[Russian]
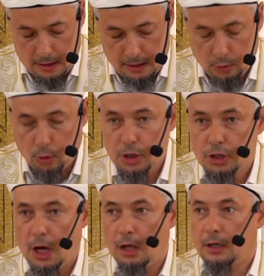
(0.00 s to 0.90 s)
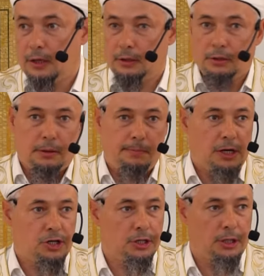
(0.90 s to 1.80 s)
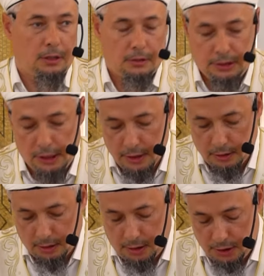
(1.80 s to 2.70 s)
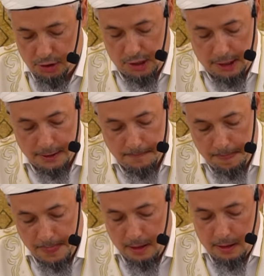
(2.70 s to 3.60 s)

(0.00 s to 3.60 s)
который ждал каких-то больших, длинных речей,